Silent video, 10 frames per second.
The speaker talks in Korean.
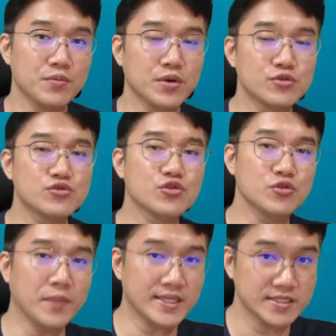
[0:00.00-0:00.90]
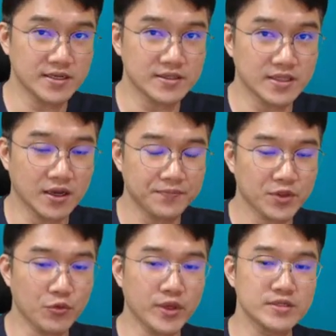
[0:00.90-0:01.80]
평균적으로 많지는 않다
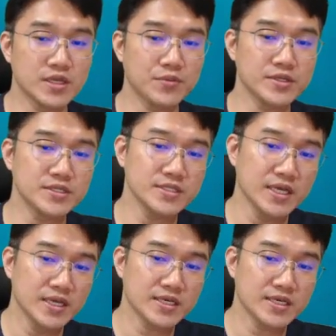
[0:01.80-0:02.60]
왜 그러냐면은